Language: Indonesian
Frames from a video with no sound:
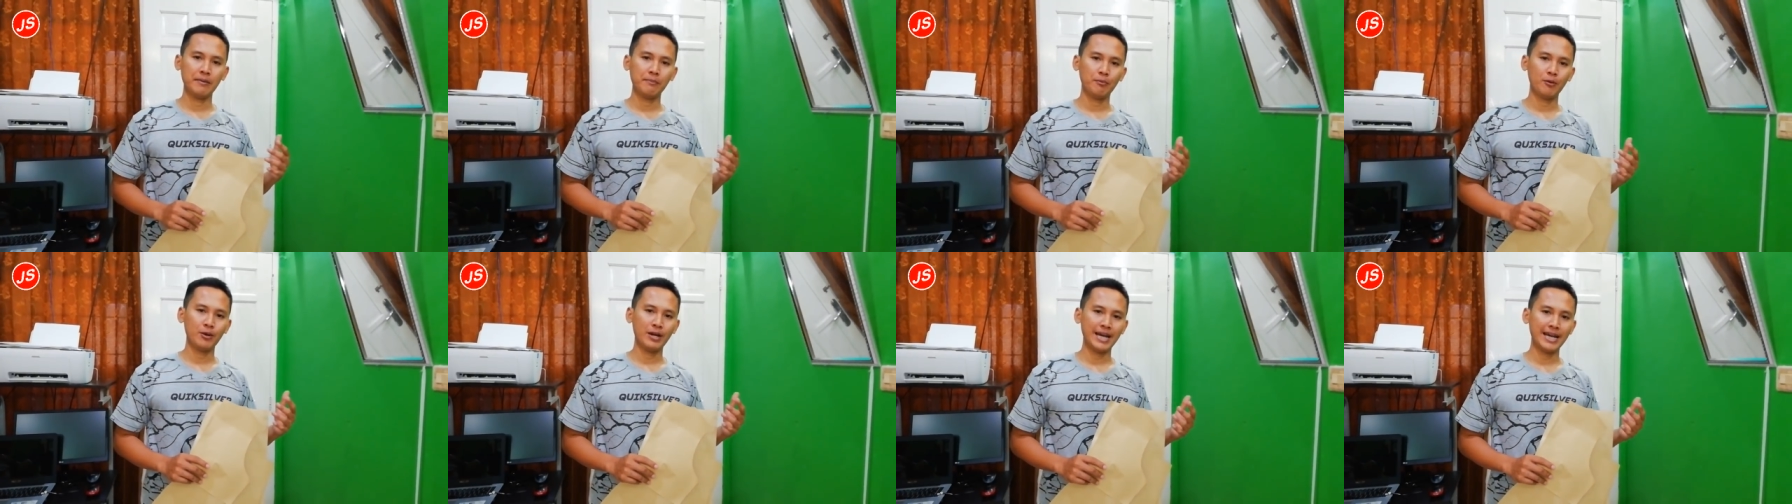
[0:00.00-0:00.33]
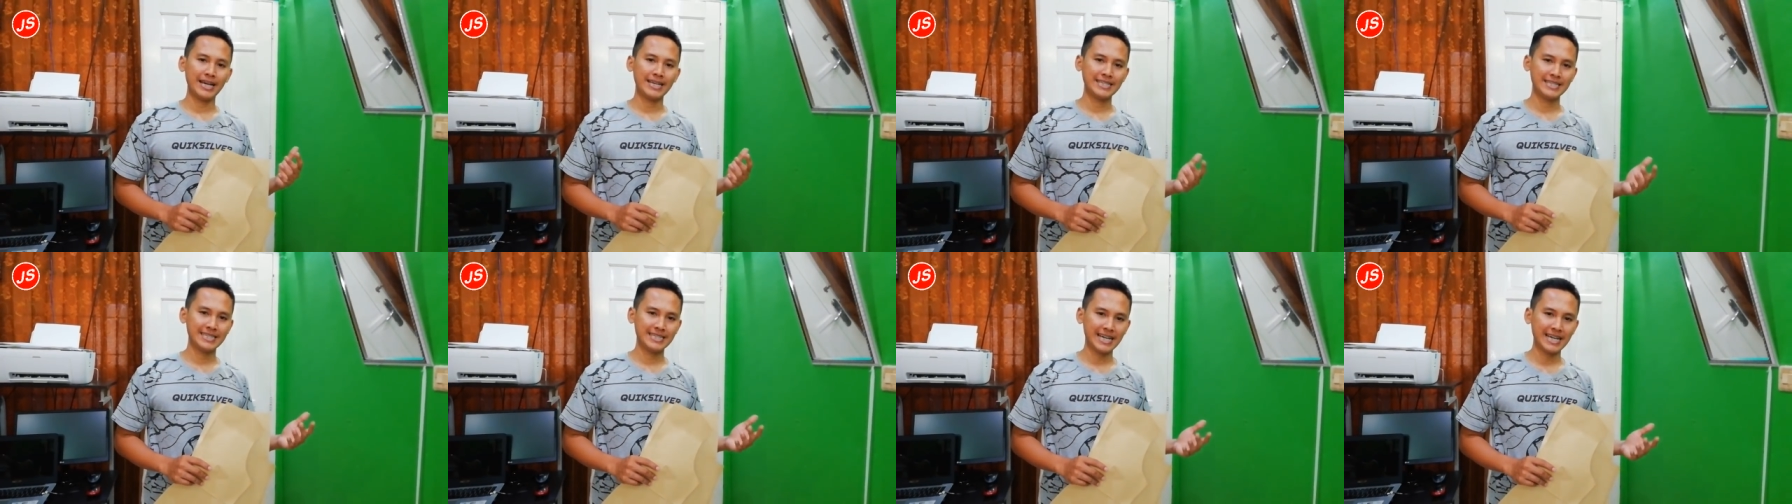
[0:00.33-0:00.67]

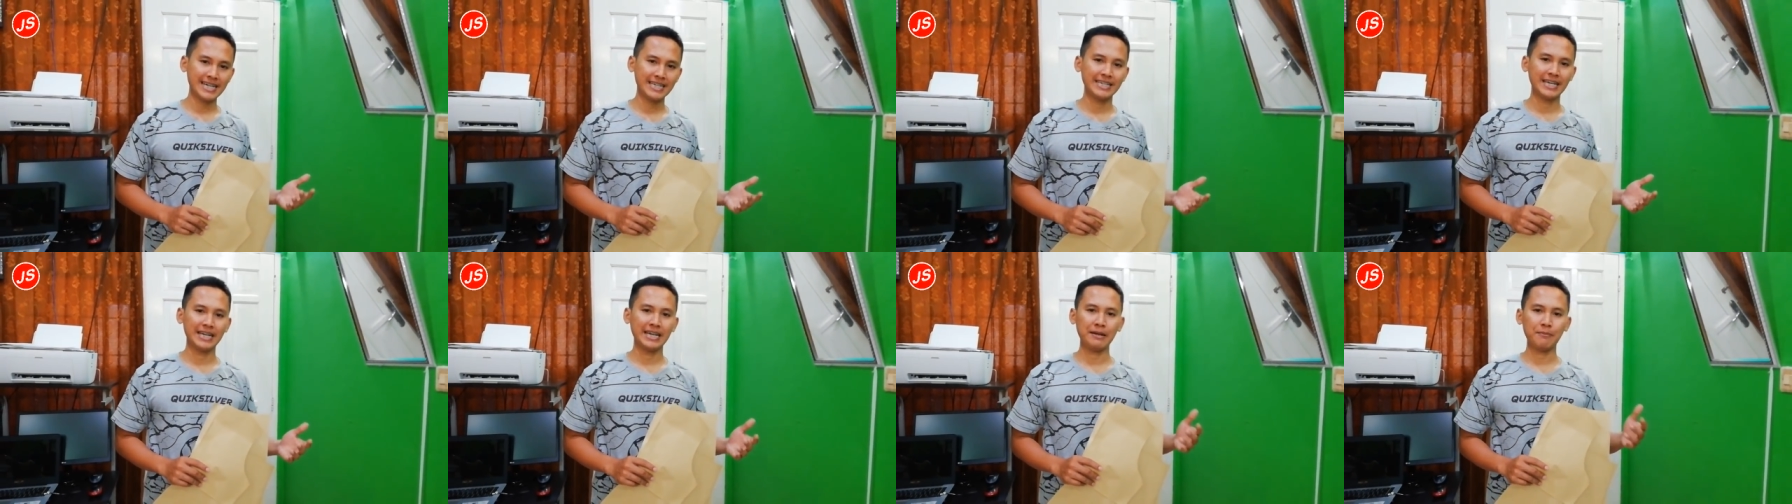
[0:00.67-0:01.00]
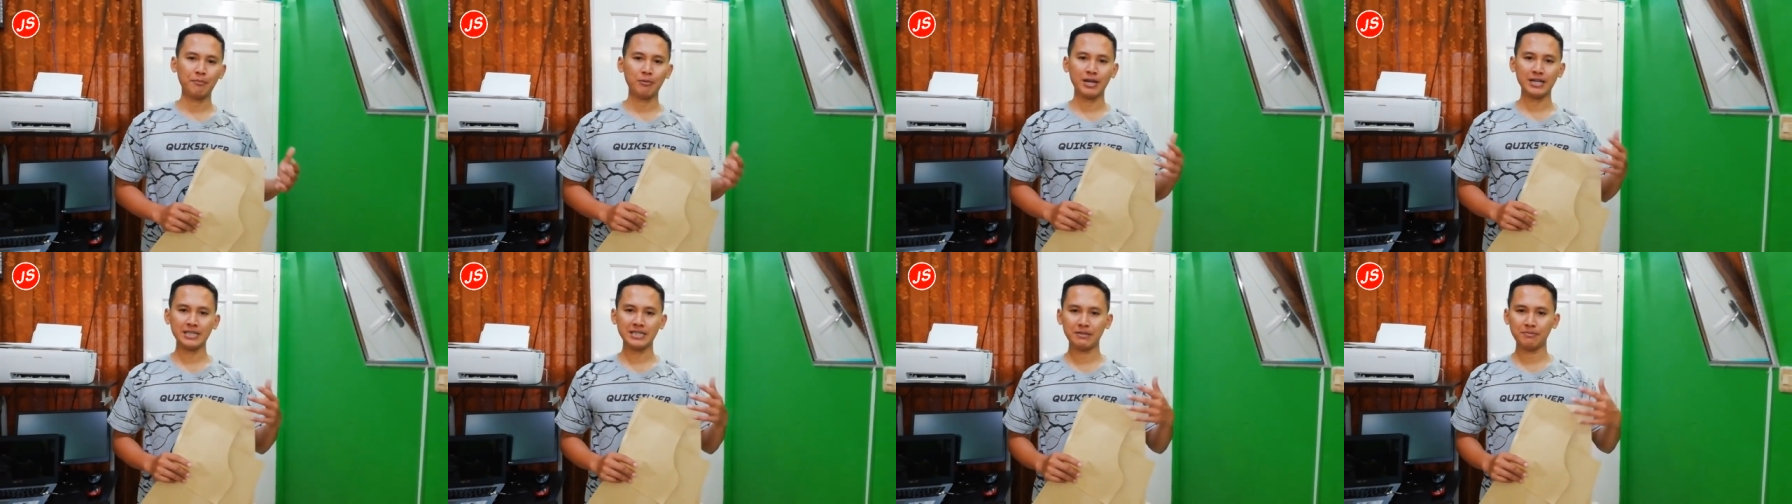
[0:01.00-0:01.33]
pola instan dari
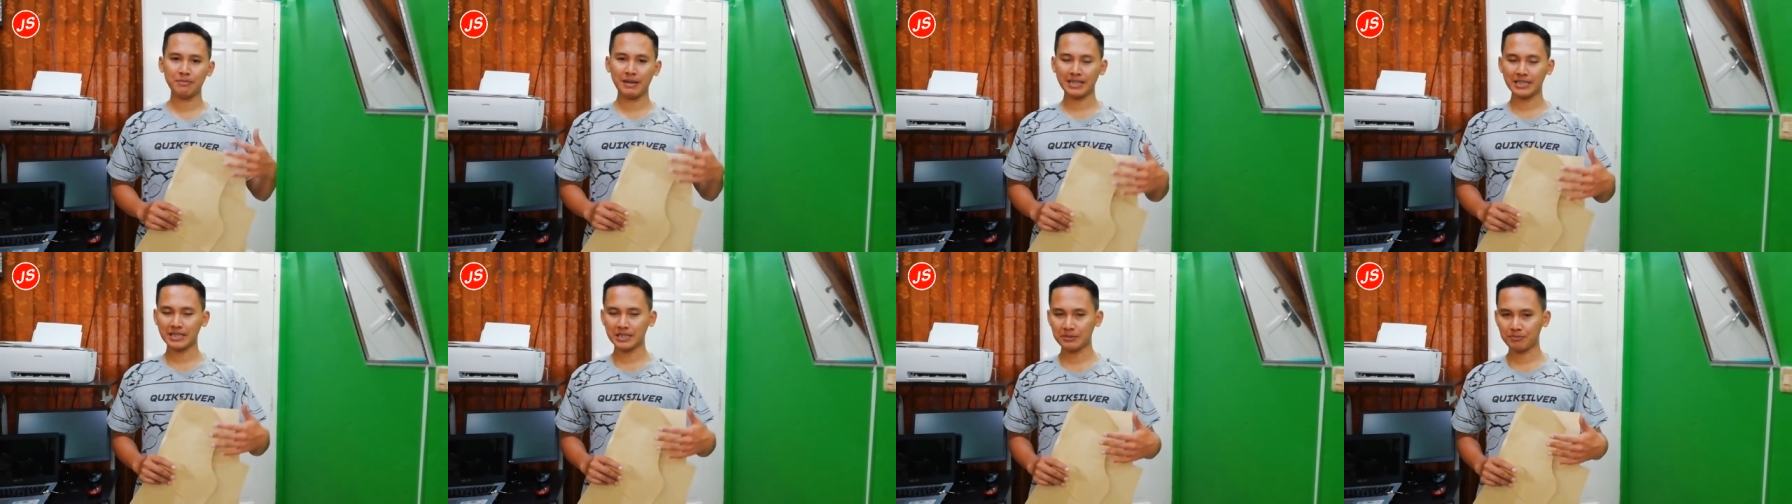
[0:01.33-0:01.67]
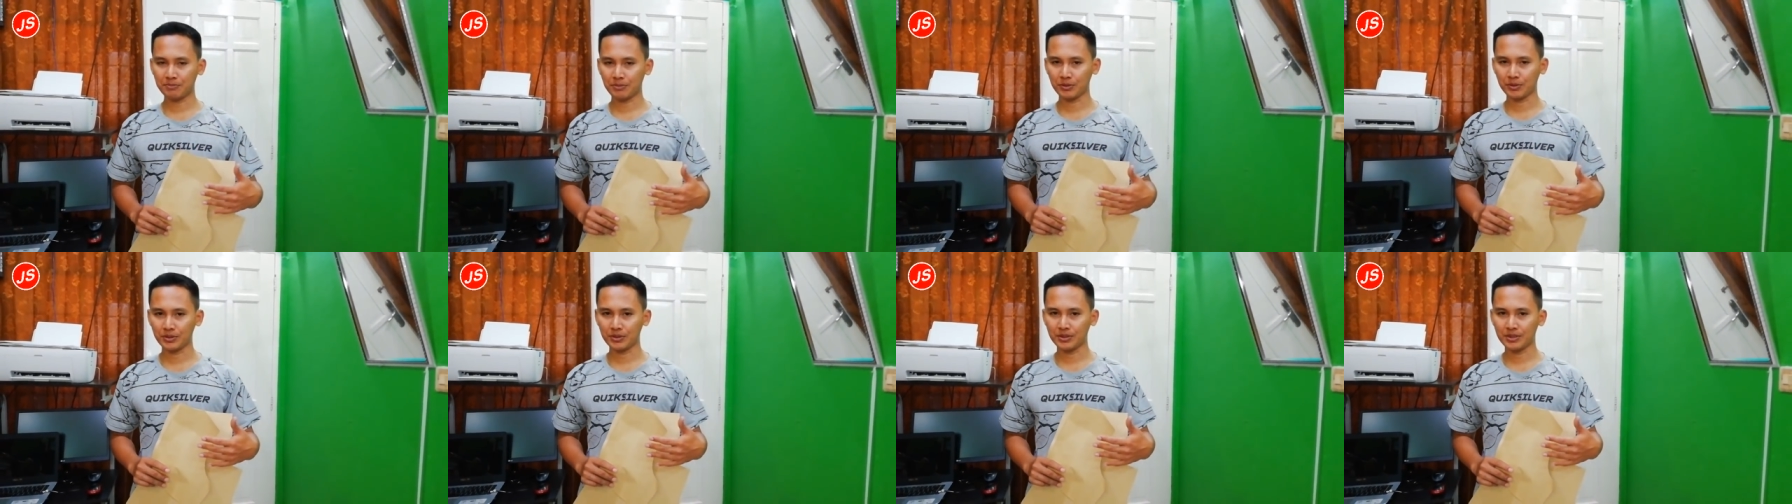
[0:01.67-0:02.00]
pola jiplak
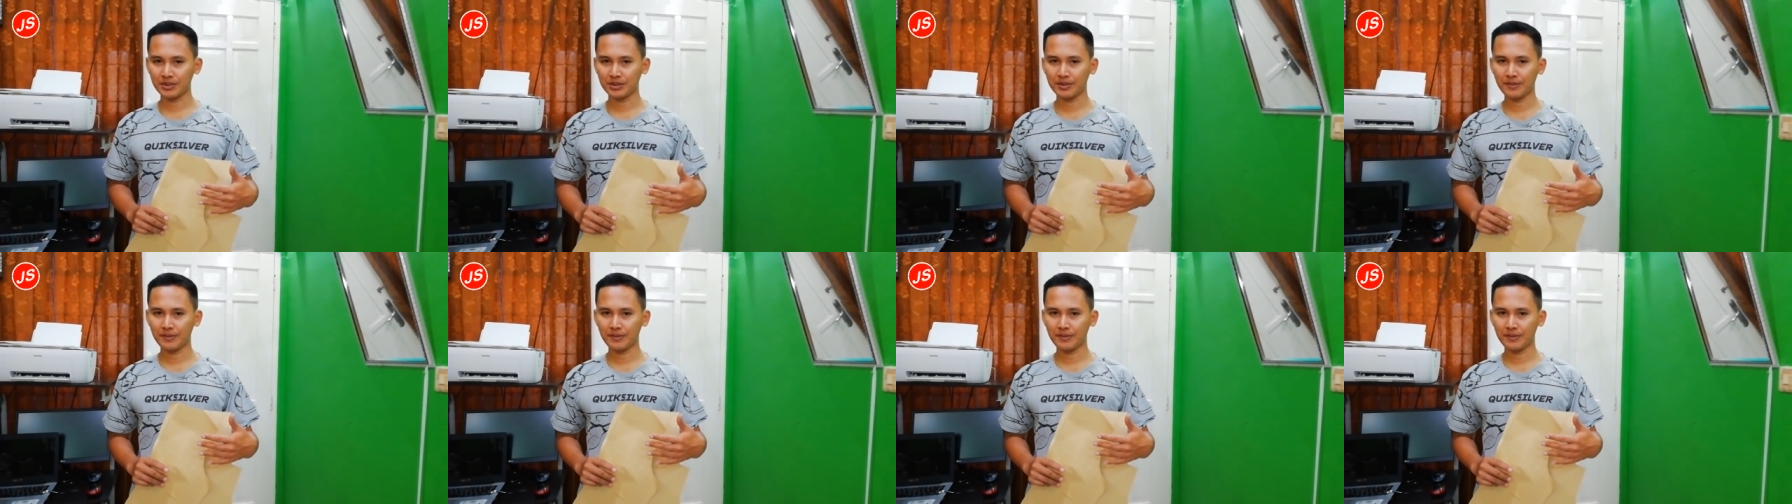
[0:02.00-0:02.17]
tersebut.